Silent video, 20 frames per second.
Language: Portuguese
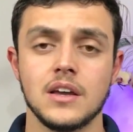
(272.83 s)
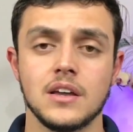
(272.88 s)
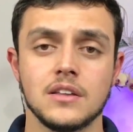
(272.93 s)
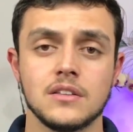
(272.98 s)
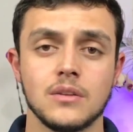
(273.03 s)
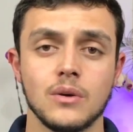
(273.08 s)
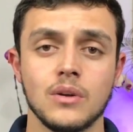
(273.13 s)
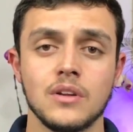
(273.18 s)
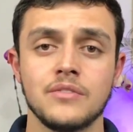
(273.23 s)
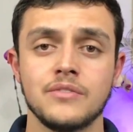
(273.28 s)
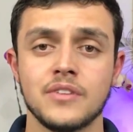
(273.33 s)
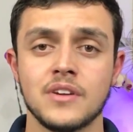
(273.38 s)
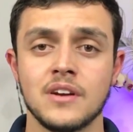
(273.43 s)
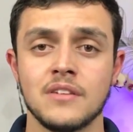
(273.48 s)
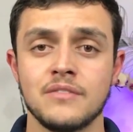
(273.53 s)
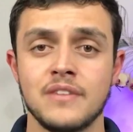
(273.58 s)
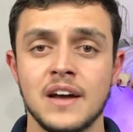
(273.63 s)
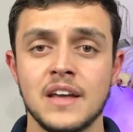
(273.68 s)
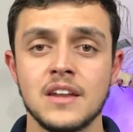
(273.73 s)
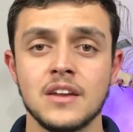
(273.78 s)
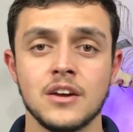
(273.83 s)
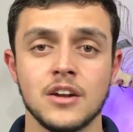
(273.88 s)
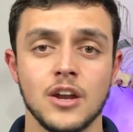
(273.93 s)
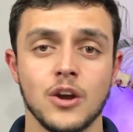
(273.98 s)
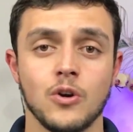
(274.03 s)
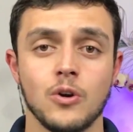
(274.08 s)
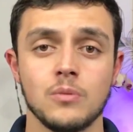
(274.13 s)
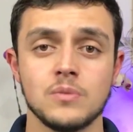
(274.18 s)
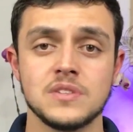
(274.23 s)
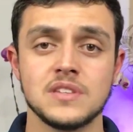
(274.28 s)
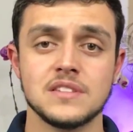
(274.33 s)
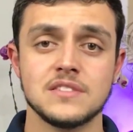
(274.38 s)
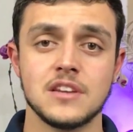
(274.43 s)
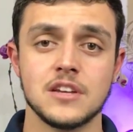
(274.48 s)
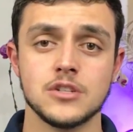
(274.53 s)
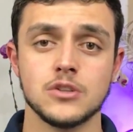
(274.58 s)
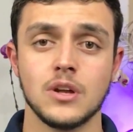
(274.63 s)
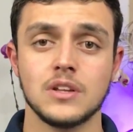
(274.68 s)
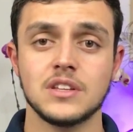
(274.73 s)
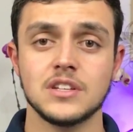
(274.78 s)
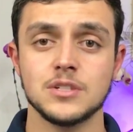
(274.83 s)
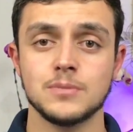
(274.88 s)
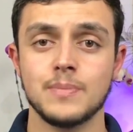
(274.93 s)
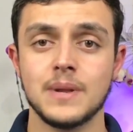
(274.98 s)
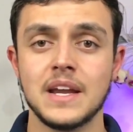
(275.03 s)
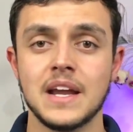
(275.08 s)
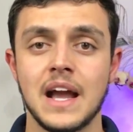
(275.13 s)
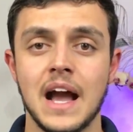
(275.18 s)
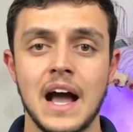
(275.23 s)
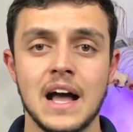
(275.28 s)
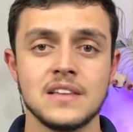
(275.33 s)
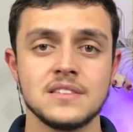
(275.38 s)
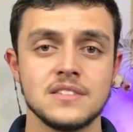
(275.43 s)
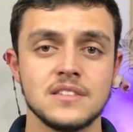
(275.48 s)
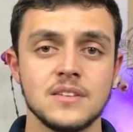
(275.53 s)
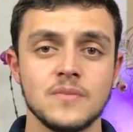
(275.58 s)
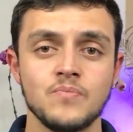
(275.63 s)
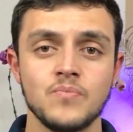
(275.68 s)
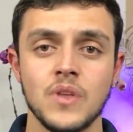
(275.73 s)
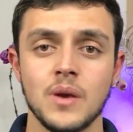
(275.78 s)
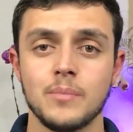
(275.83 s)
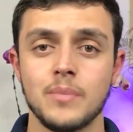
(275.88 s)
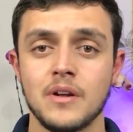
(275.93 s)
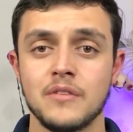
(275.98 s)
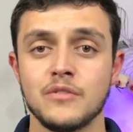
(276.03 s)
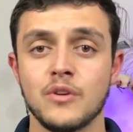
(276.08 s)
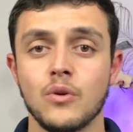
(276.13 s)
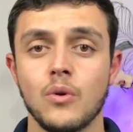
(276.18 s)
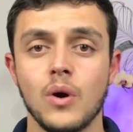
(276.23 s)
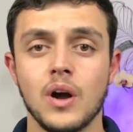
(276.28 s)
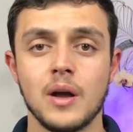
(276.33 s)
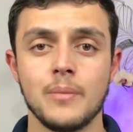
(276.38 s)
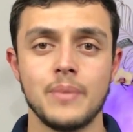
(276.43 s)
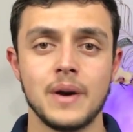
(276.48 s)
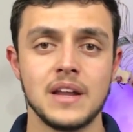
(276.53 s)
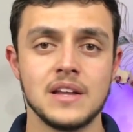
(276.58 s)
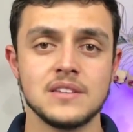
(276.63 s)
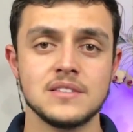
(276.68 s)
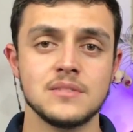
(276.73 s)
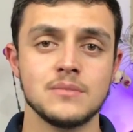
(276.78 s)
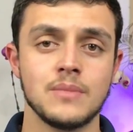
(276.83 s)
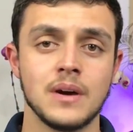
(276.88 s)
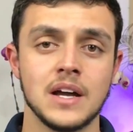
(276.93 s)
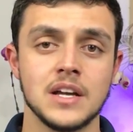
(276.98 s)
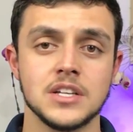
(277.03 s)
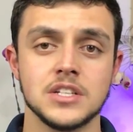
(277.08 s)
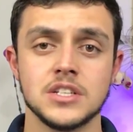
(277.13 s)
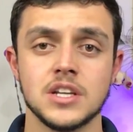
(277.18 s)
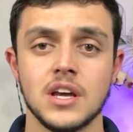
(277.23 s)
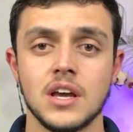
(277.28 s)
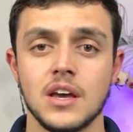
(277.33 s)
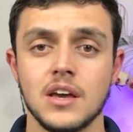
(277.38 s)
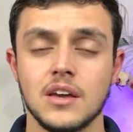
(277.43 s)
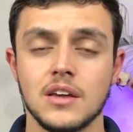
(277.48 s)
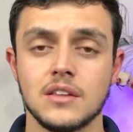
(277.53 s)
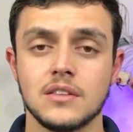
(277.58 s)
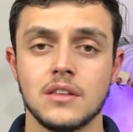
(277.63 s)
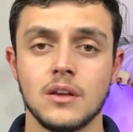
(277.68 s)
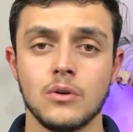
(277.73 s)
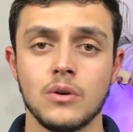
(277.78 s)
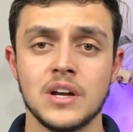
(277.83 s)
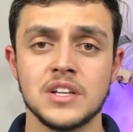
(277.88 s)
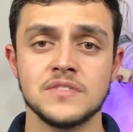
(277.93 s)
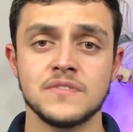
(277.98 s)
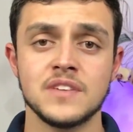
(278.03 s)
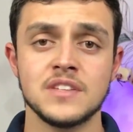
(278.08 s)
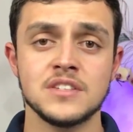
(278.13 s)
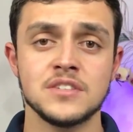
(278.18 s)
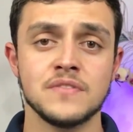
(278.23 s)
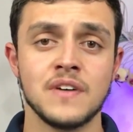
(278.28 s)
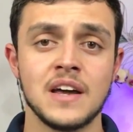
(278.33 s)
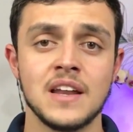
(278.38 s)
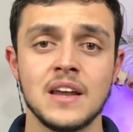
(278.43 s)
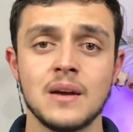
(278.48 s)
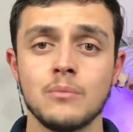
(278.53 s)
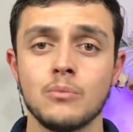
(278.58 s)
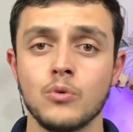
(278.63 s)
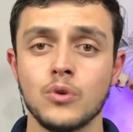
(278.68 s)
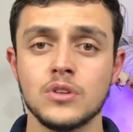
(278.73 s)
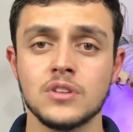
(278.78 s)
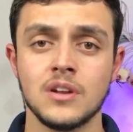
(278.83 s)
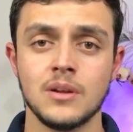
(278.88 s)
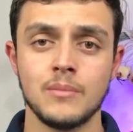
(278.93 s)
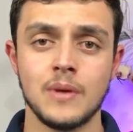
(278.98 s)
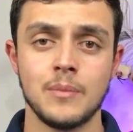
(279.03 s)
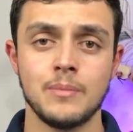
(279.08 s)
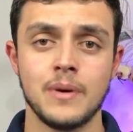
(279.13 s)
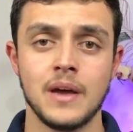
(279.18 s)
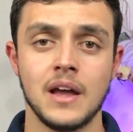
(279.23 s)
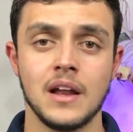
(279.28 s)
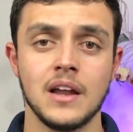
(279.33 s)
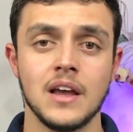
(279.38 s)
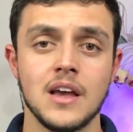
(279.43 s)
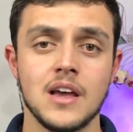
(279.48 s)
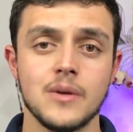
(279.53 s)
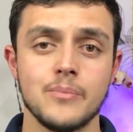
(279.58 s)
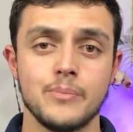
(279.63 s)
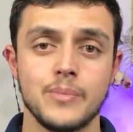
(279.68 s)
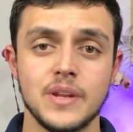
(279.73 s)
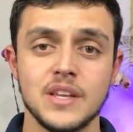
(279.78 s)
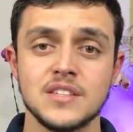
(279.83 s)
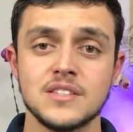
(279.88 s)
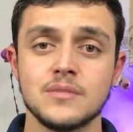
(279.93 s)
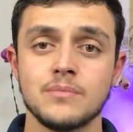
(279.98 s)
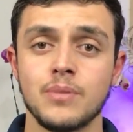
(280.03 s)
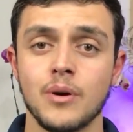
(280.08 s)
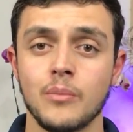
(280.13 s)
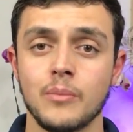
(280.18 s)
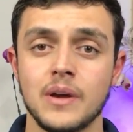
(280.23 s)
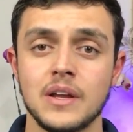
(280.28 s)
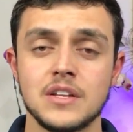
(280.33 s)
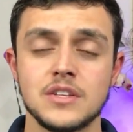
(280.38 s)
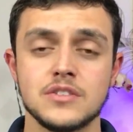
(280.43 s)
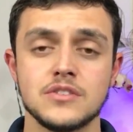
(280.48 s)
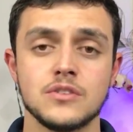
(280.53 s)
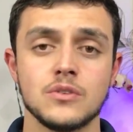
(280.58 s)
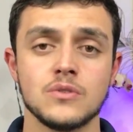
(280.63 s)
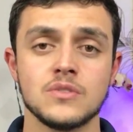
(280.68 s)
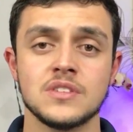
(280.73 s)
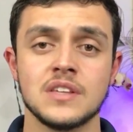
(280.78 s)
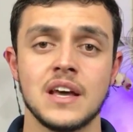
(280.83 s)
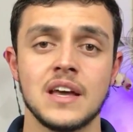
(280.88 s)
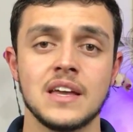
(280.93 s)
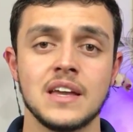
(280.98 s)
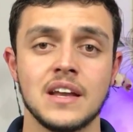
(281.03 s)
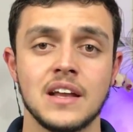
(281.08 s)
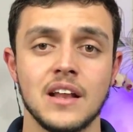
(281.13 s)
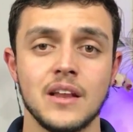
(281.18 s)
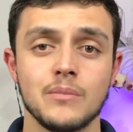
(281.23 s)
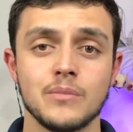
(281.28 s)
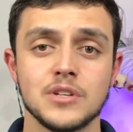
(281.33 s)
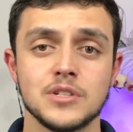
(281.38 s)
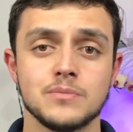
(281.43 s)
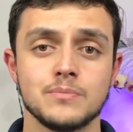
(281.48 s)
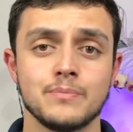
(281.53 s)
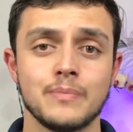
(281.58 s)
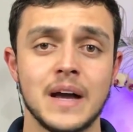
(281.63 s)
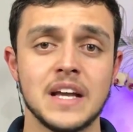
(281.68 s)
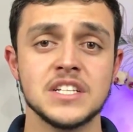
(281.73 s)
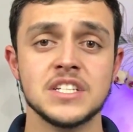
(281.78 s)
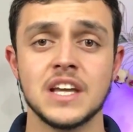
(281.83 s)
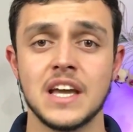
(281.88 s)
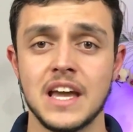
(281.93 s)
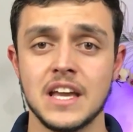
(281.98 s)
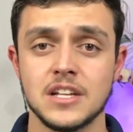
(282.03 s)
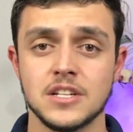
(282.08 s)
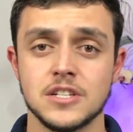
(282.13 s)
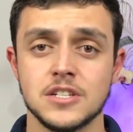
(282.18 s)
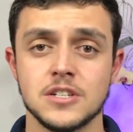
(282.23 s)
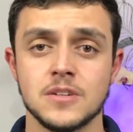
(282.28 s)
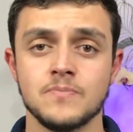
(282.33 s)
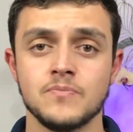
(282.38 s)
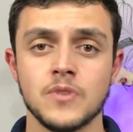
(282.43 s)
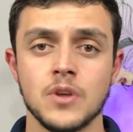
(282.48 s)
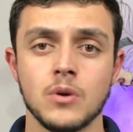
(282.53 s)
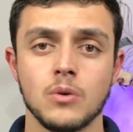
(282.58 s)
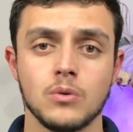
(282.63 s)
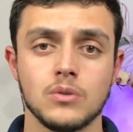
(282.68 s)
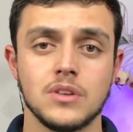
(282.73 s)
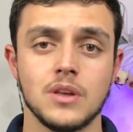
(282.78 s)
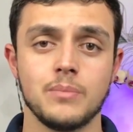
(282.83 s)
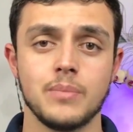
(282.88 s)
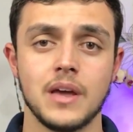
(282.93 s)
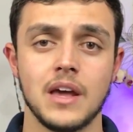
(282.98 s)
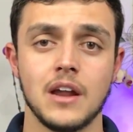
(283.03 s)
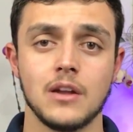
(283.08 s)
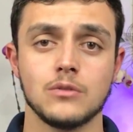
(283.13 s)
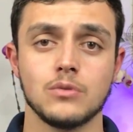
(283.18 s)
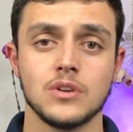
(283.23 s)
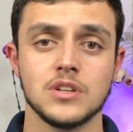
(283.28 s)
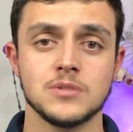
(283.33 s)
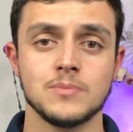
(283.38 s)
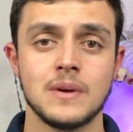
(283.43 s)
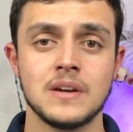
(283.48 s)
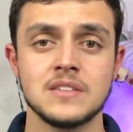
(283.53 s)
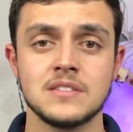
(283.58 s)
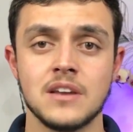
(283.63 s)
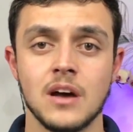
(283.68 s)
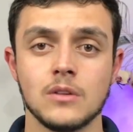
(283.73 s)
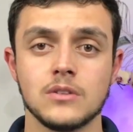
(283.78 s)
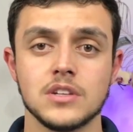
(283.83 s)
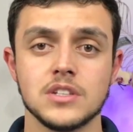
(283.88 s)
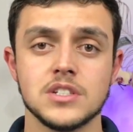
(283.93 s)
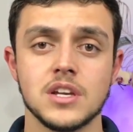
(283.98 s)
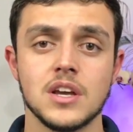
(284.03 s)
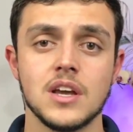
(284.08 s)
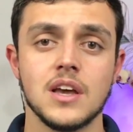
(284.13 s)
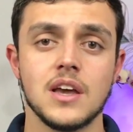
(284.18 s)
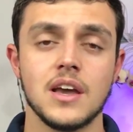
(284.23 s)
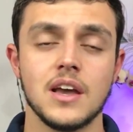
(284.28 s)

Então ele fica variando, é como se essas notas brigassem para ver qual que aparece mais. Então às vezes varia muito na minha pele, principalmente se eu usar em climas mais quentes com temperaturas mais altas.